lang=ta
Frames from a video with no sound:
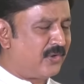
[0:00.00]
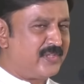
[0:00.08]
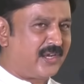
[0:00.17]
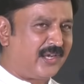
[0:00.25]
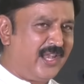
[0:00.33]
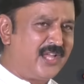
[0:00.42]
சார்
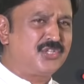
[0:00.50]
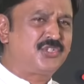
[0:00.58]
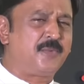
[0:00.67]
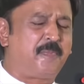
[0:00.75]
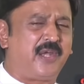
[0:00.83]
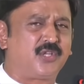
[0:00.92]
இந்த
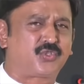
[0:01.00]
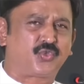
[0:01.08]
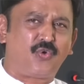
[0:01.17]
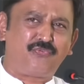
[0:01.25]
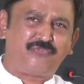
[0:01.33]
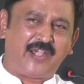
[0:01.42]
ரிலேஷன்ஷிப்பே இட் இஸ்
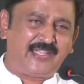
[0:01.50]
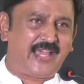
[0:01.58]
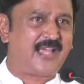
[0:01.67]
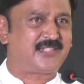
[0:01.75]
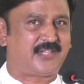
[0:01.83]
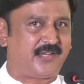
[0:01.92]
ஸோ
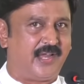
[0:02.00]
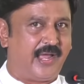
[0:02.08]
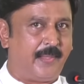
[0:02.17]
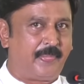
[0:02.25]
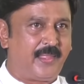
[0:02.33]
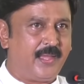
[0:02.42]

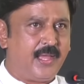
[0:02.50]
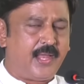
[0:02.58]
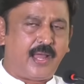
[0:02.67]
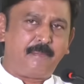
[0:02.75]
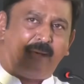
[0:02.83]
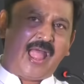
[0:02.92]
ஃபென்டாஸ்டிக்குங்க
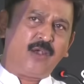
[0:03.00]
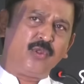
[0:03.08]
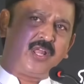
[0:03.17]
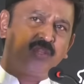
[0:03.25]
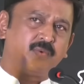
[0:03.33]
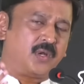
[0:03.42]
நான்
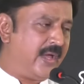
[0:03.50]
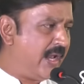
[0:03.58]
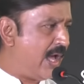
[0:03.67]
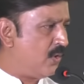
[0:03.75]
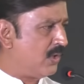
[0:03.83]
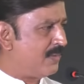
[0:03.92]
பெங்களூர்லேருந்து
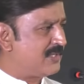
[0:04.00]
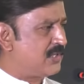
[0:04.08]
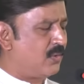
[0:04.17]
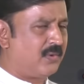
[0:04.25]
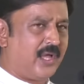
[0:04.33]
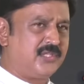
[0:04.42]
வருவேன் நானும் கமல்
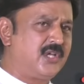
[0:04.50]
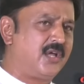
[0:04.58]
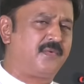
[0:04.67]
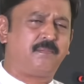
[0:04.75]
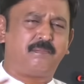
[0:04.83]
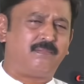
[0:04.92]
சார் ஒரு
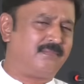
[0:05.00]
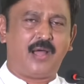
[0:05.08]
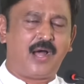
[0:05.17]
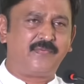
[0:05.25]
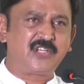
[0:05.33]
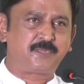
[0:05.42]
அஞ்சாறு
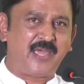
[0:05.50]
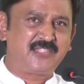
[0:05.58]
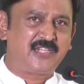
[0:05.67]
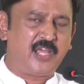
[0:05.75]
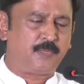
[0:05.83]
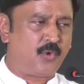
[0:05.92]
ஹவர்ஸ்
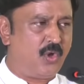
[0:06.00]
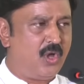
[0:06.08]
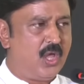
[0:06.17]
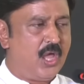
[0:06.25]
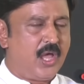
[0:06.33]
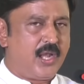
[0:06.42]
பேசிகிட்டே இருப்போம்
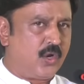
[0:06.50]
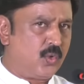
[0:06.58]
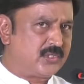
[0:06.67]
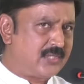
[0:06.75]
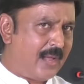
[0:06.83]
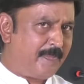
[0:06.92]

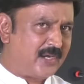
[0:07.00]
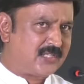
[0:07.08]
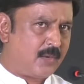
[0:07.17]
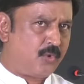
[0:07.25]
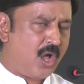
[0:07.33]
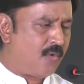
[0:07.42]
நடுவில் சாப்பாடு
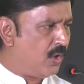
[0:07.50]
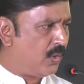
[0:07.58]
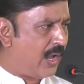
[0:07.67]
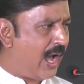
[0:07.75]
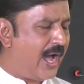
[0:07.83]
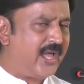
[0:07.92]
சாப்பிடும் அவரோட
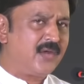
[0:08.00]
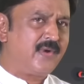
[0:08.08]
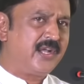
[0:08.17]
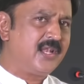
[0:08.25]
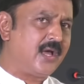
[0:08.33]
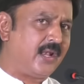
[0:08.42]
ஒரு ஆயிரம்
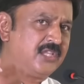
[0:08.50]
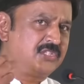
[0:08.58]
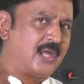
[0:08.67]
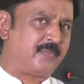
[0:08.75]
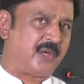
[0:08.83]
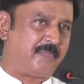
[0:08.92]
வாட்டி நான்
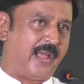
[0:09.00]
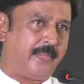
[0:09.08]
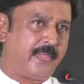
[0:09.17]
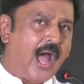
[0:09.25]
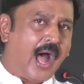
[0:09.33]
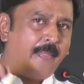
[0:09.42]
லஞ்ச்
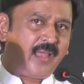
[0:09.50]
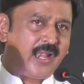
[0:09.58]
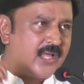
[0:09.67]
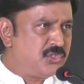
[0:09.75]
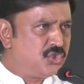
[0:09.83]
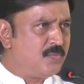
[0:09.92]
சாப்பிட்ருப்பேன் அந்த
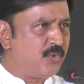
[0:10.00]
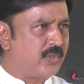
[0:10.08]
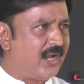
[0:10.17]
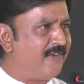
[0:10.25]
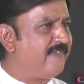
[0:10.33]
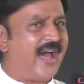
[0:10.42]
லஞ்சும்
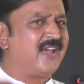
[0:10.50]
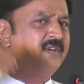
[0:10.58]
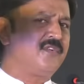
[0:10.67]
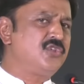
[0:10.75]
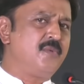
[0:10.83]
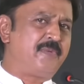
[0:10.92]
போதெல்லாம் வேற
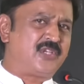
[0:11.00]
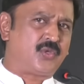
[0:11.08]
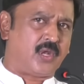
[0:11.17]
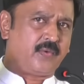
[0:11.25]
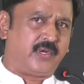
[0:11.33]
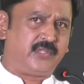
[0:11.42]
ஒரு விஷயம்
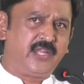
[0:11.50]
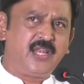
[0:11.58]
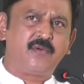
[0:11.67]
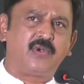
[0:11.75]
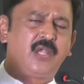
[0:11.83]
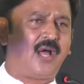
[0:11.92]
பேசுவார் அவர்
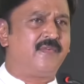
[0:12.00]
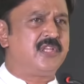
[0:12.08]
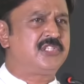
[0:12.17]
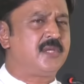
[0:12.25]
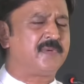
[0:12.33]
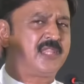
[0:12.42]
திடீர்னு ஒரு டாவின்சி